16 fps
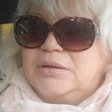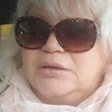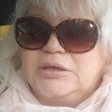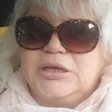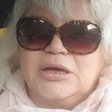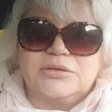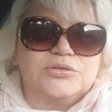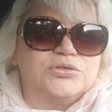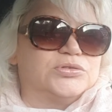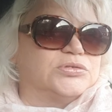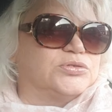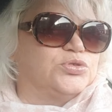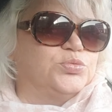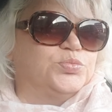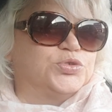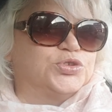Я э,
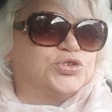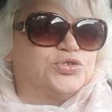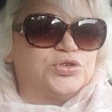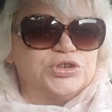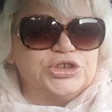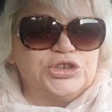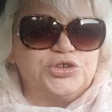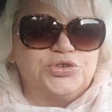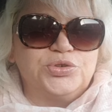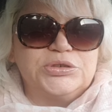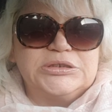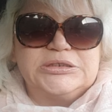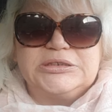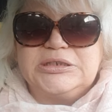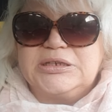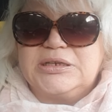думаю, что же еще
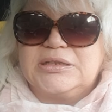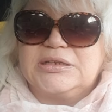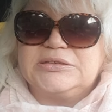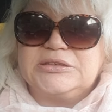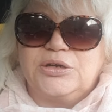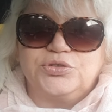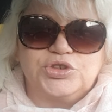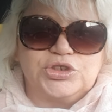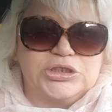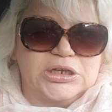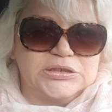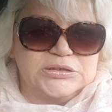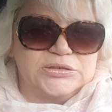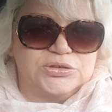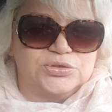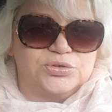сделать? Я уже
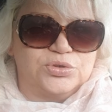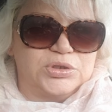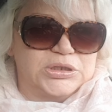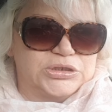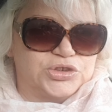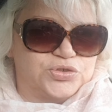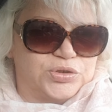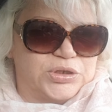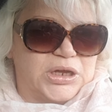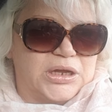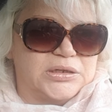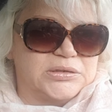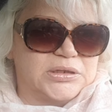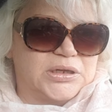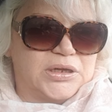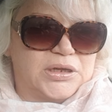так настроилась, что
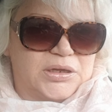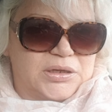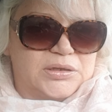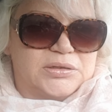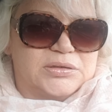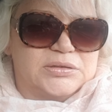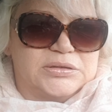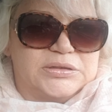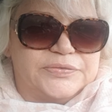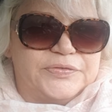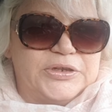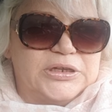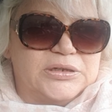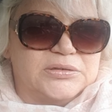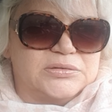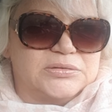я
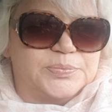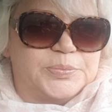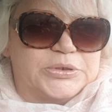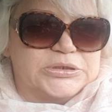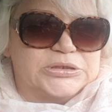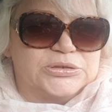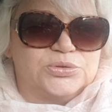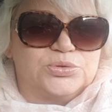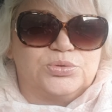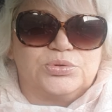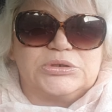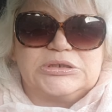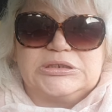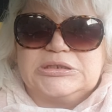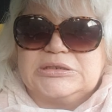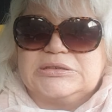две э,
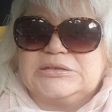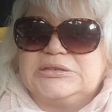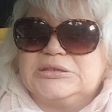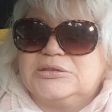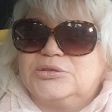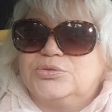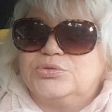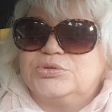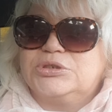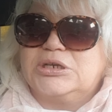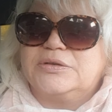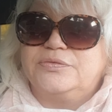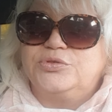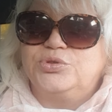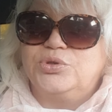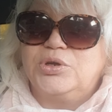процедуры себе сделаю. И
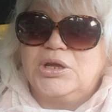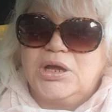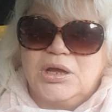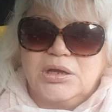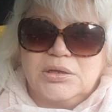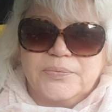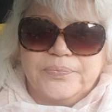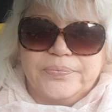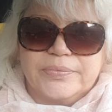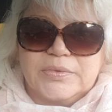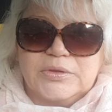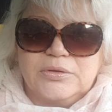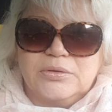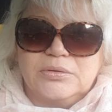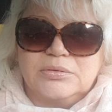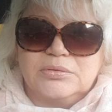говорю,
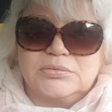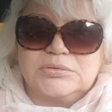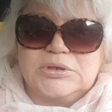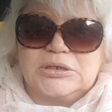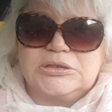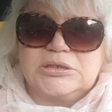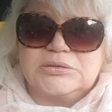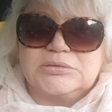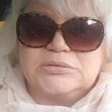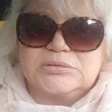она,